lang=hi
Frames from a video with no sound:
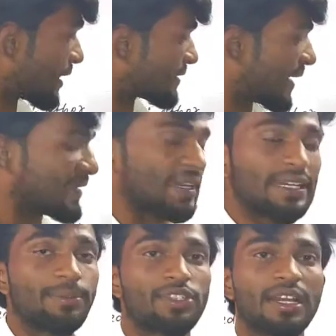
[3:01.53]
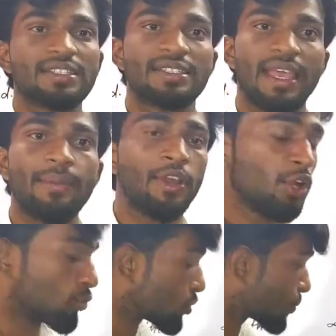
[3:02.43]
चार्ज एंड नेगेटिव चार्ज सेम
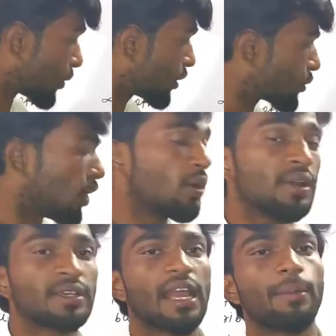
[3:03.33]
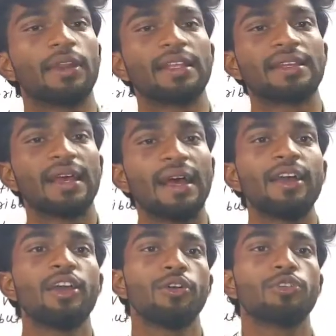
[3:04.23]
तो उस बॉडी को क्या बोला जाता
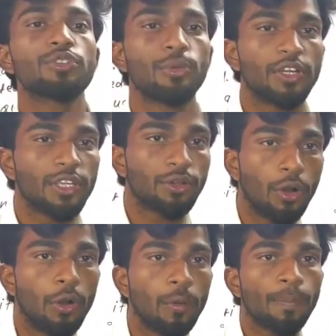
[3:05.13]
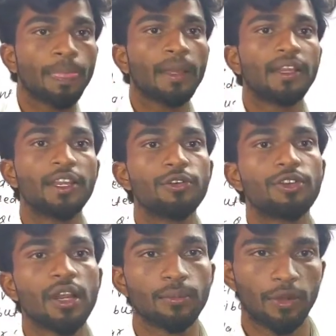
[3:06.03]
है उस बॉडी को
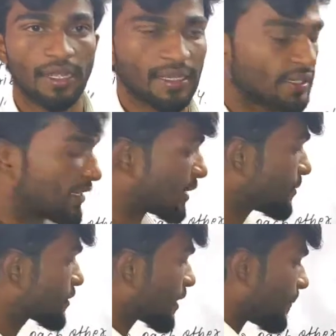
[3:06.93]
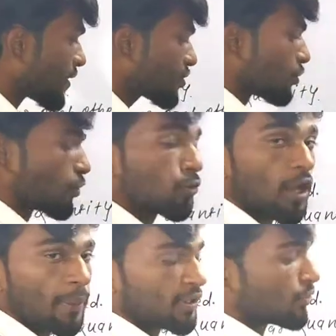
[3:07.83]
न्यूट्रल बोला जाता है डेट मीन के पास जीरो
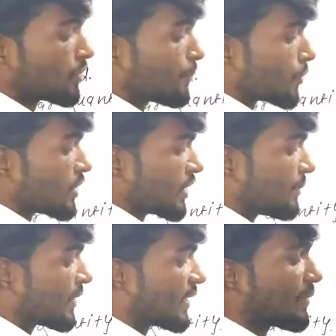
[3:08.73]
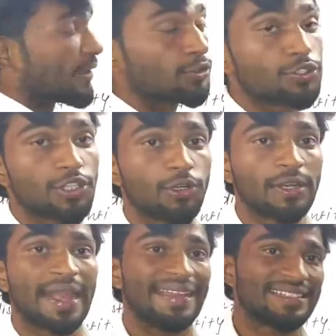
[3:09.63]
क्लाम है क्योंकि पॉजिटिव नेगेटिव एक दूसरे
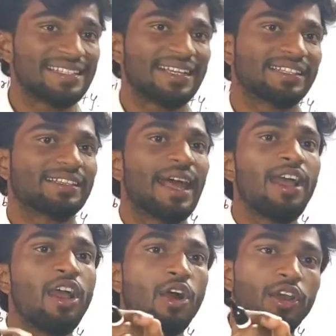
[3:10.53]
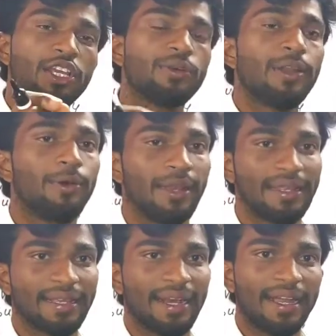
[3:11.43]
को कैंसिल कर देता है इक्वल
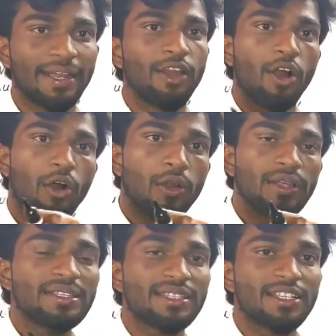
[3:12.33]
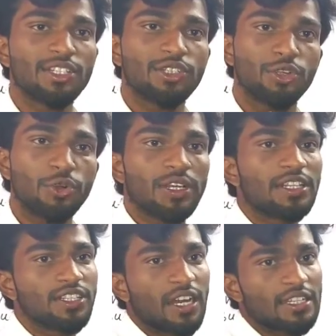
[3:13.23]
होने के कारण और इस तरह से
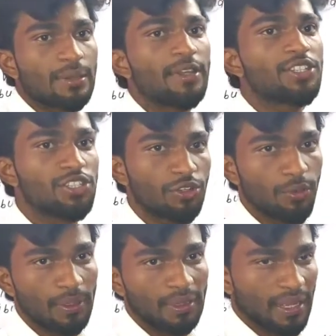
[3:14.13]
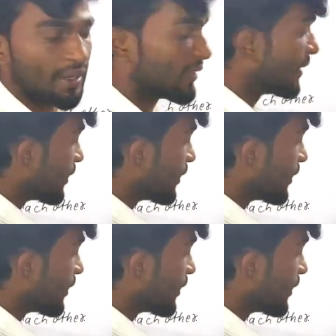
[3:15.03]
टोटल चार्ज हमें जीरो मिलता है